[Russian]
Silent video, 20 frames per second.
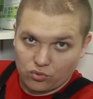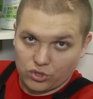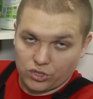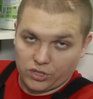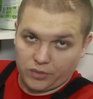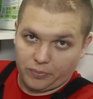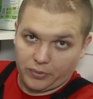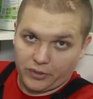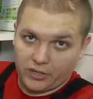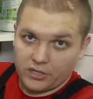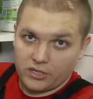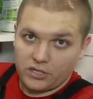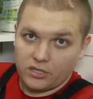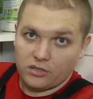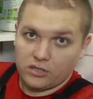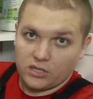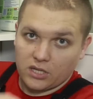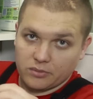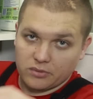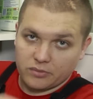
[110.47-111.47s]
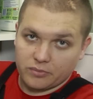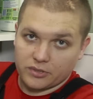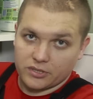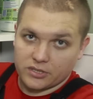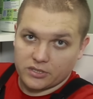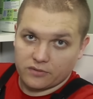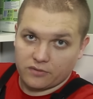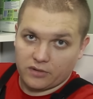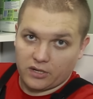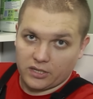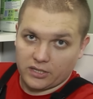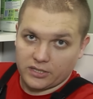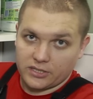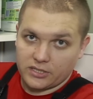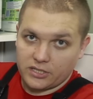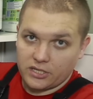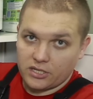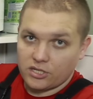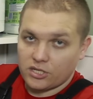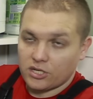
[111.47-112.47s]
уже прогнил, там
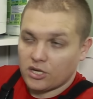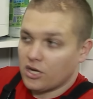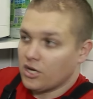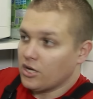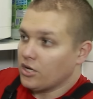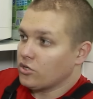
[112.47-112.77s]
образовалась течь,